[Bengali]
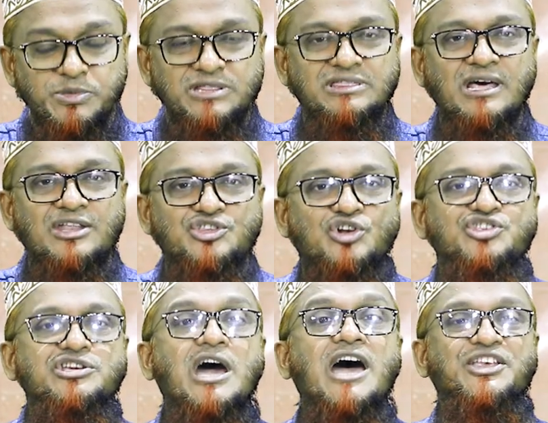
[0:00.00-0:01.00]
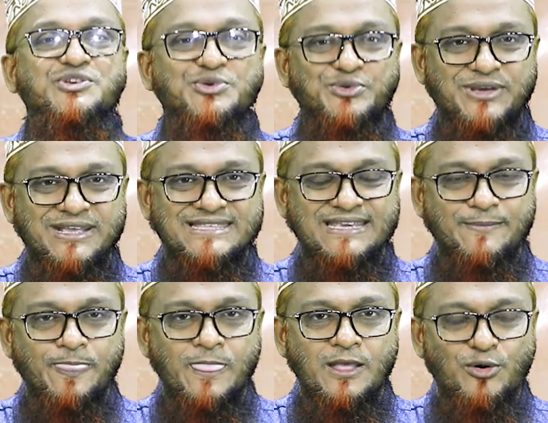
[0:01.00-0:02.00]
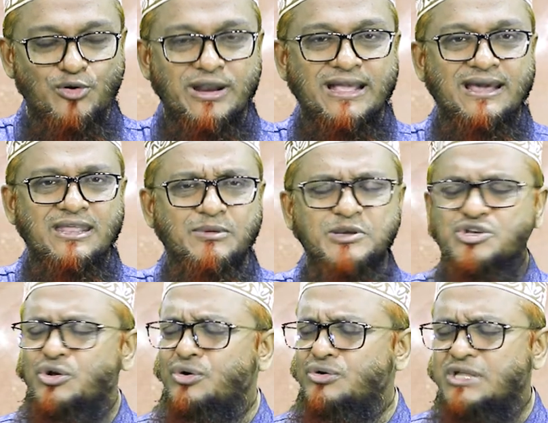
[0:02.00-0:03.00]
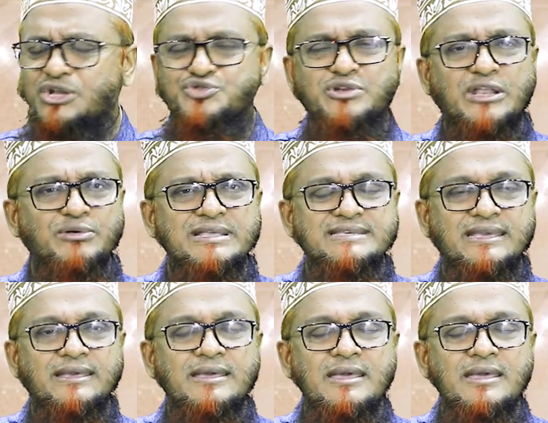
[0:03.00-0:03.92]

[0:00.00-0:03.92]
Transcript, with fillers: বিদ্যার চর্চা শুরু হয়েছে করোনা কারিমে বিশদ আলোচনা রয়েছে